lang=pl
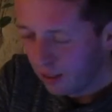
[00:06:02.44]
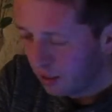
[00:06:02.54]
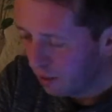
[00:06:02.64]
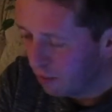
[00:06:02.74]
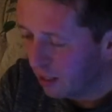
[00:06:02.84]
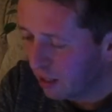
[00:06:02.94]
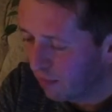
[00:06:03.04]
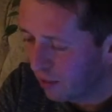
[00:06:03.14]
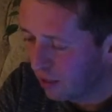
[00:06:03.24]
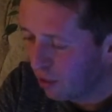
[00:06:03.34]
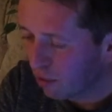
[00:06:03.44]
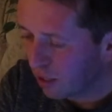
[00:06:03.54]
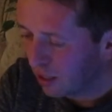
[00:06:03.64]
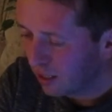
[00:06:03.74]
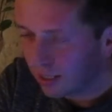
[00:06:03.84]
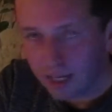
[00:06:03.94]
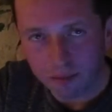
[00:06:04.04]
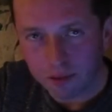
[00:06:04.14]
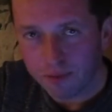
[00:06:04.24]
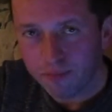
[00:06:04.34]
żeby nazywać
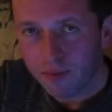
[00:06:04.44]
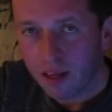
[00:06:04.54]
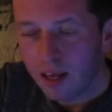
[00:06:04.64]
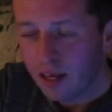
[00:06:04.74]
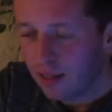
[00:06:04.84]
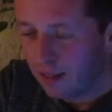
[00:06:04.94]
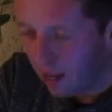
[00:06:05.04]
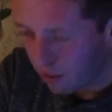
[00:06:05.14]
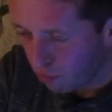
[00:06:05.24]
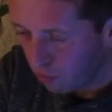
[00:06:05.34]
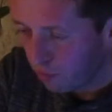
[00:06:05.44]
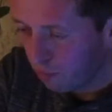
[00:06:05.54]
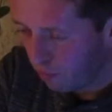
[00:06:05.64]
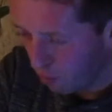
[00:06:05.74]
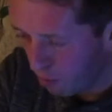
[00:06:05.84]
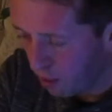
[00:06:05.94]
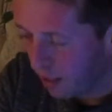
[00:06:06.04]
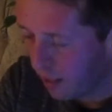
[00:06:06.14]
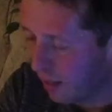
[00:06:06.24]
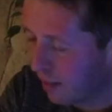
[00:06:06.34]
neonazistami naród, mówię o
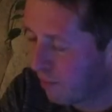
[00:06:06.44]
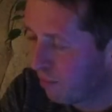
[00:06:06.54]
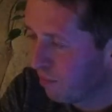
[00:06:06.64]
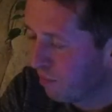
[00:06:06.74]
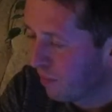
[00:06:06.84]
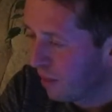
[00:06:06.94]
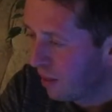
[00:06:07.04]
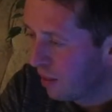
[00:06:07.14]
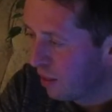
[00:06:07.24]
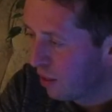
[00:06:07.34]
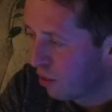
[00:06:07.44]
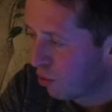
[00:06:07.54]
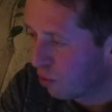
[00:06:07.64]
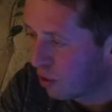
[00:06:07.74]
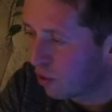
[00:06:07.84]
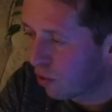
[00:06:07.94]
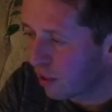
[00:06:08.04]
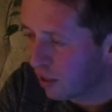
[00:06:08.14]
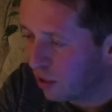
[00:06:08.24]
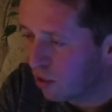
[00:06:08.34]
Polakach, który z rąk
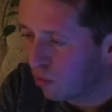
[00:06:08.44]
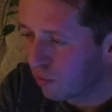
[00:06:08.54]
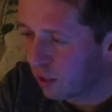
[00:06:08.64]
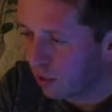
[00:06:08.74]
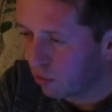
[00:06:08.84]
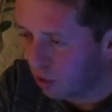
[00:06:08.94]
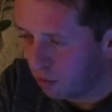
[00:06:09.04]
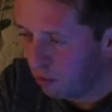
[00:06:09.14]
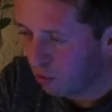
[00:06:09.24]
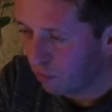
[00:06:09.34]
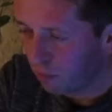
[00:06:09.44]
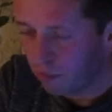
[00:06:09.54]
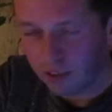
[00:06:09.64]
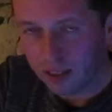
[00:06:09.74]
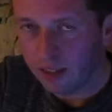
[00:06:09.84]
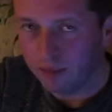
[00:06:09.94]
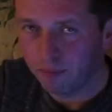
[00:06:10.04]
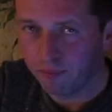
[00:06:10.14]
nazistów stracił 6 milionów obywateli.